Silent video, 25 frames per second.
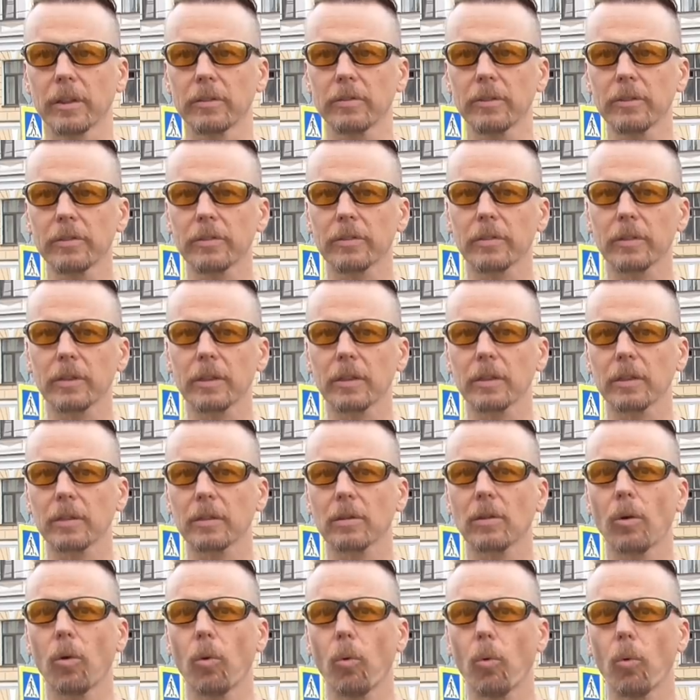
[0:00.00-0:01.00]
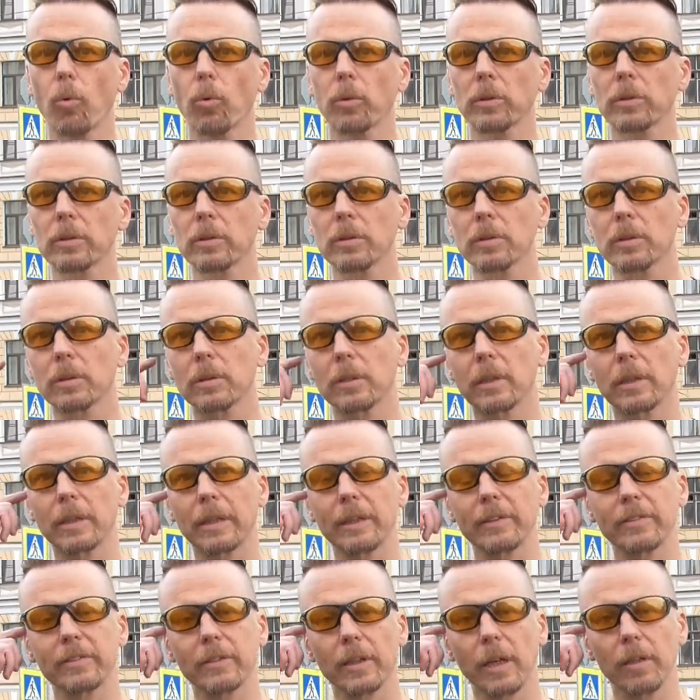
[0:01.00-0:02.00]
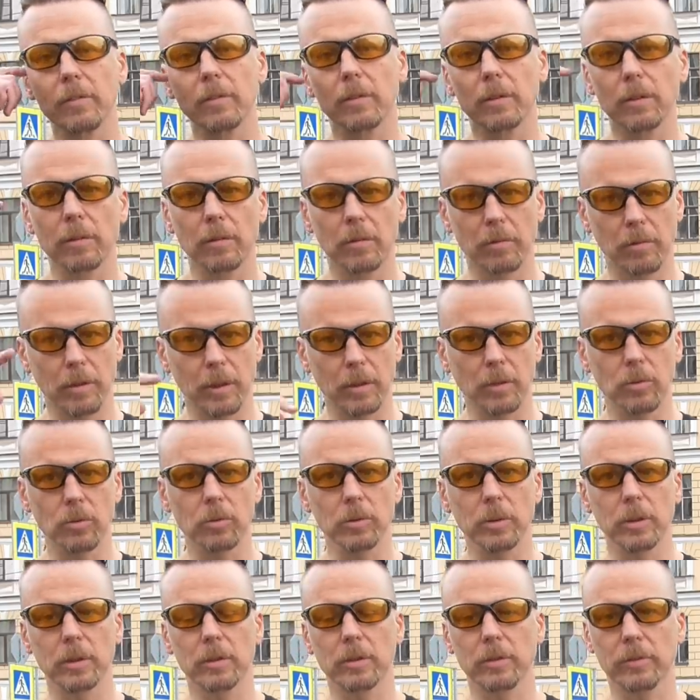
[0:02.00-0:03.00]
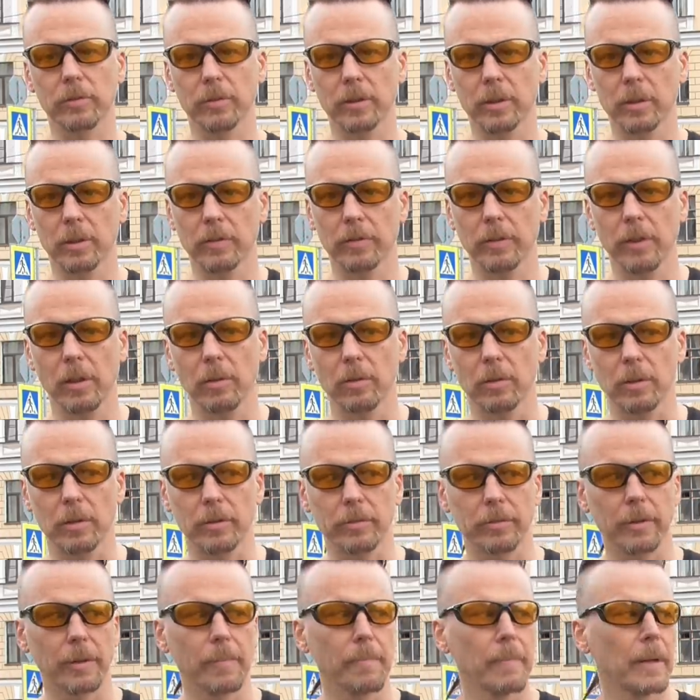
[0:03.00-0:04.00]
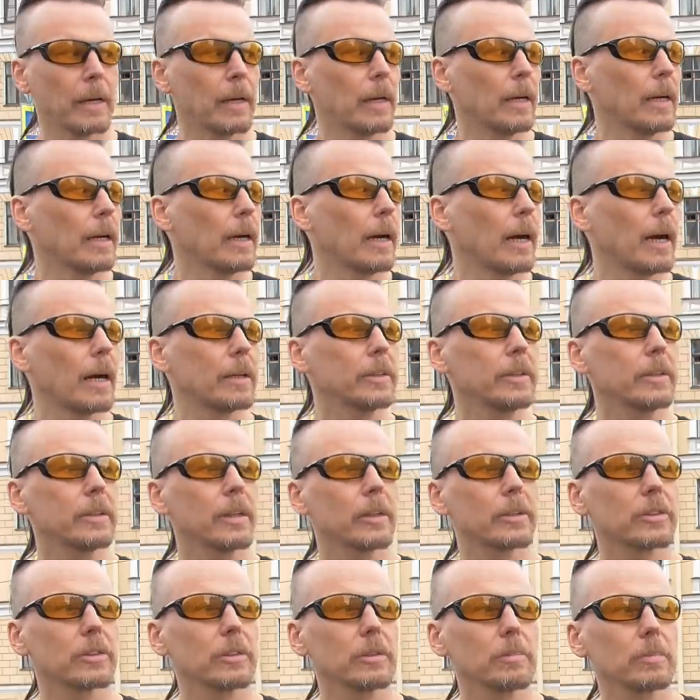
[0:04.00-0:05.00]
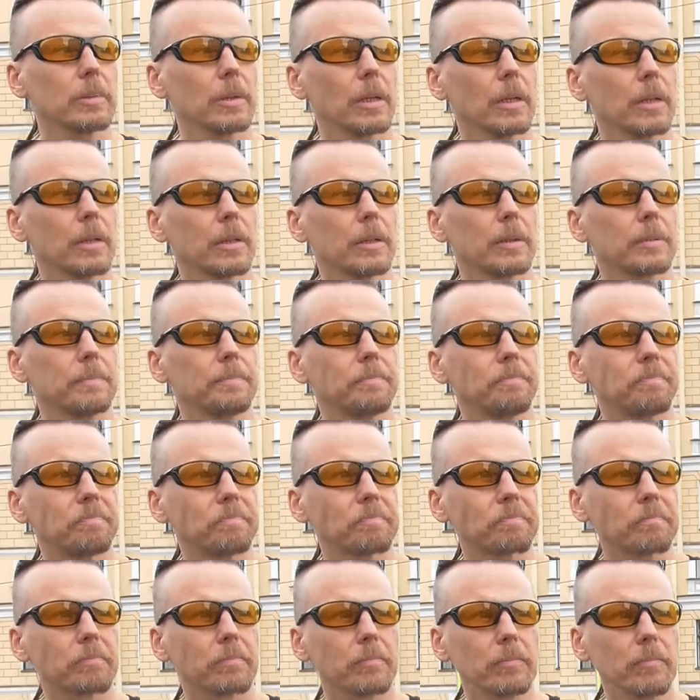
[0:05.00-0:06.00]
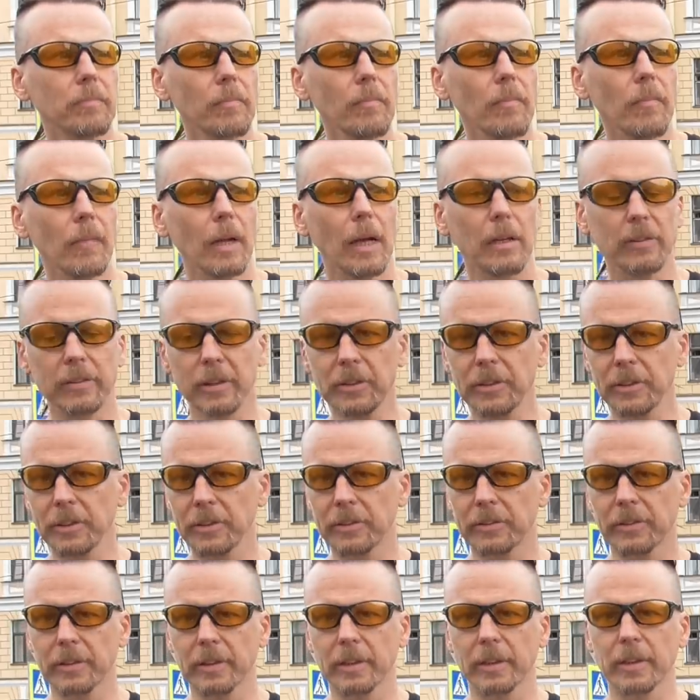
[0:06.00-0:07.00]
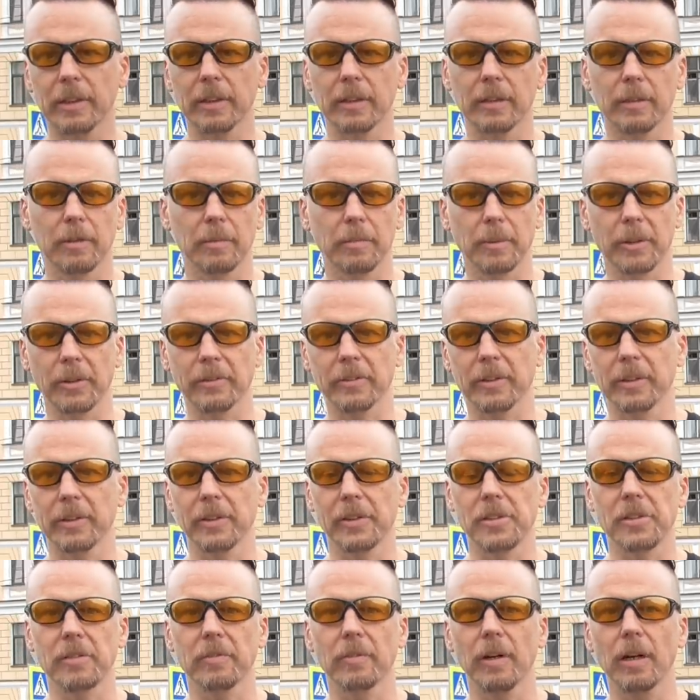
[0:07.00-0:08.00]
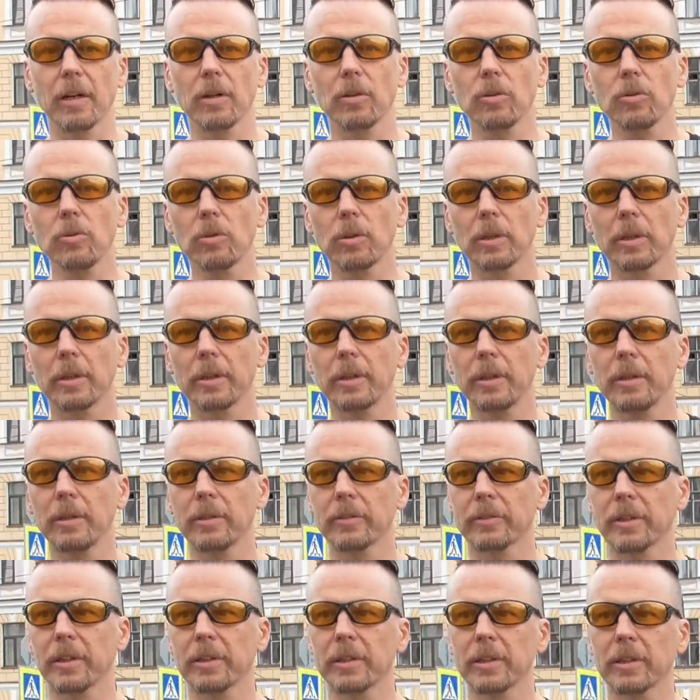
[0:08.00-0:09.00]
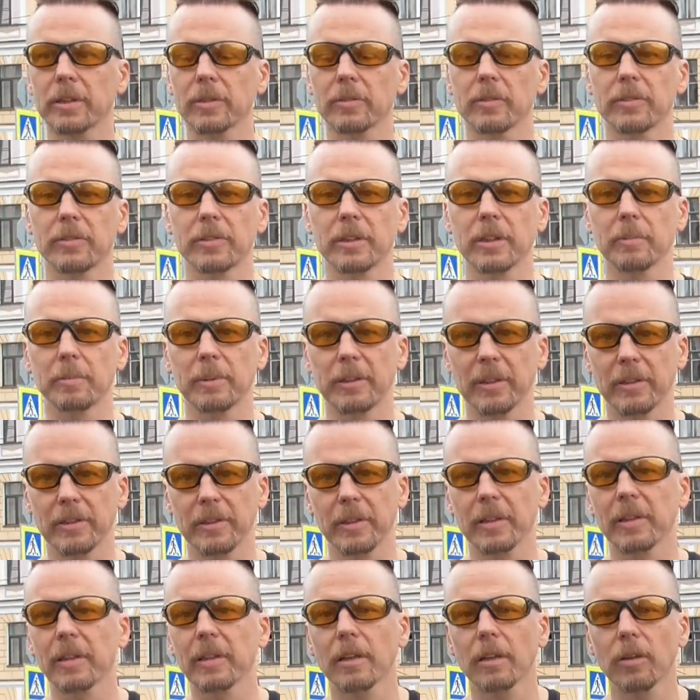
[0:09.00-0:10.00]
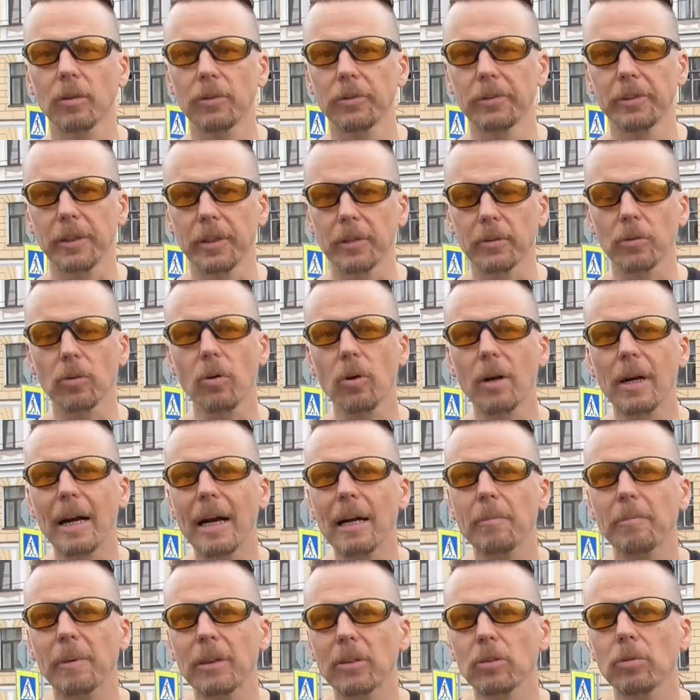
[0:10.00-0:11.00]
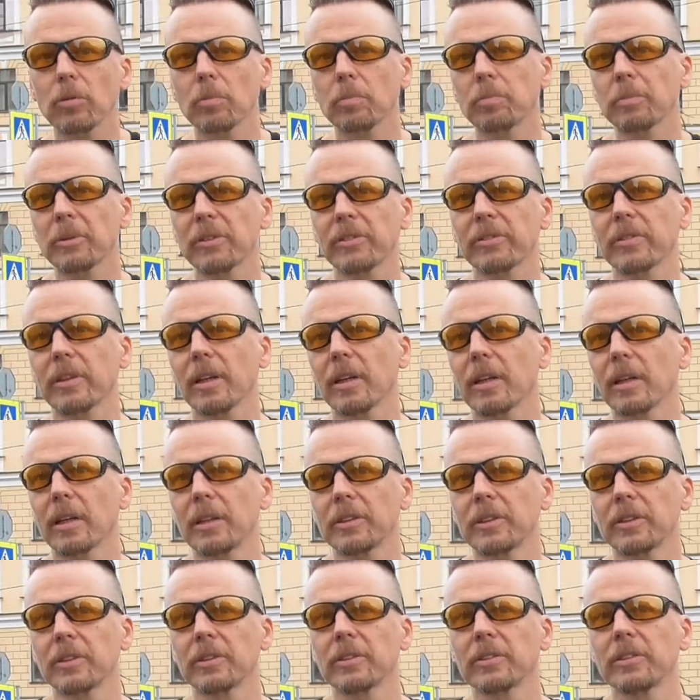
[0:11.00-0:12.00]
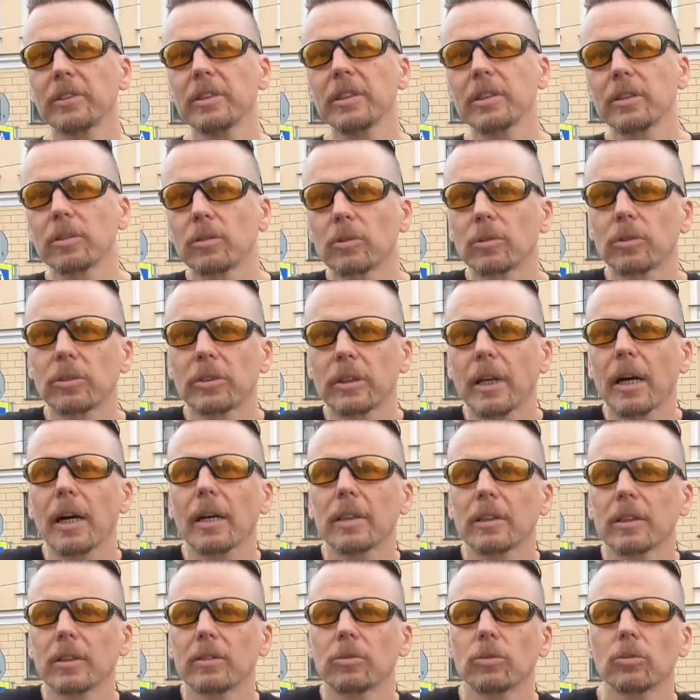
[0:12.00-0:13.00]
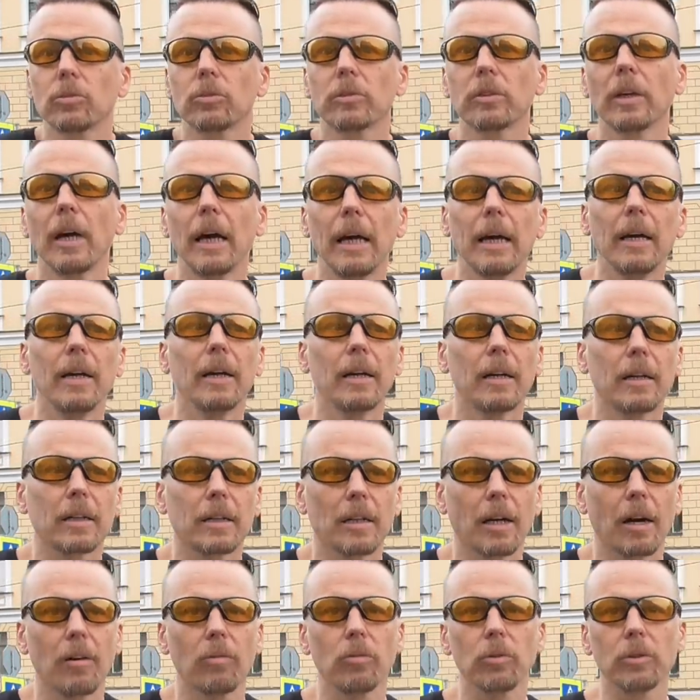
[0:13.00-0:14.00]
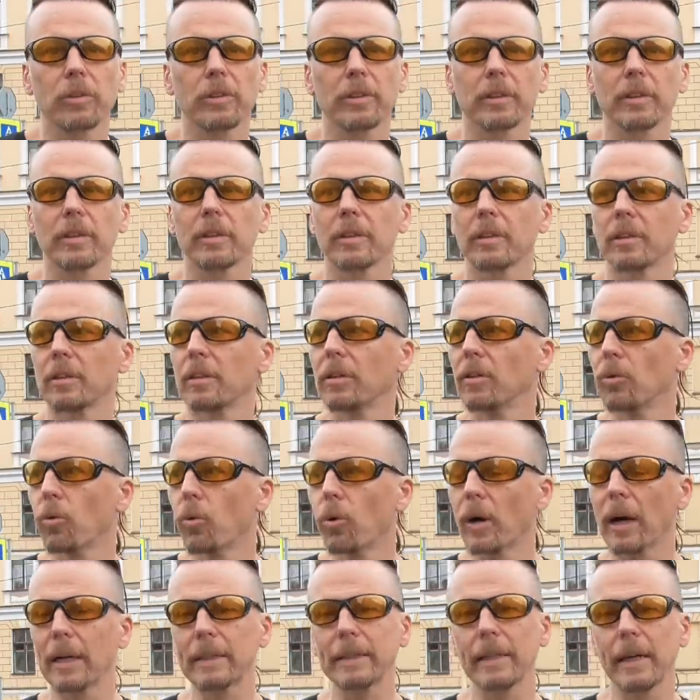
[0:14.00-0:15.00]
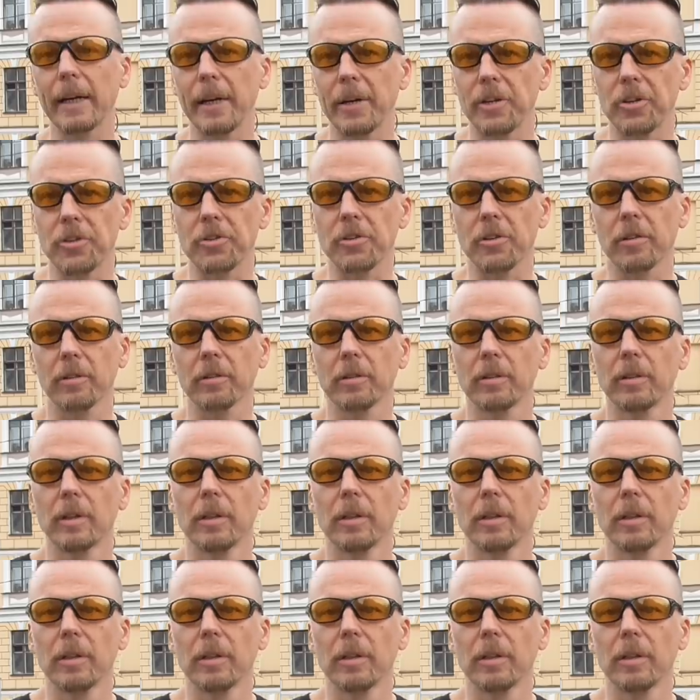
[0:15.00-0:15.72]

Соответственно, он расставил в округе своих филеров. Они должны были следить за происходящим вокруг и задерживать всех подозрительных людей. Но как потом писал один из них, то есть как ты тут кого-то угадаешь?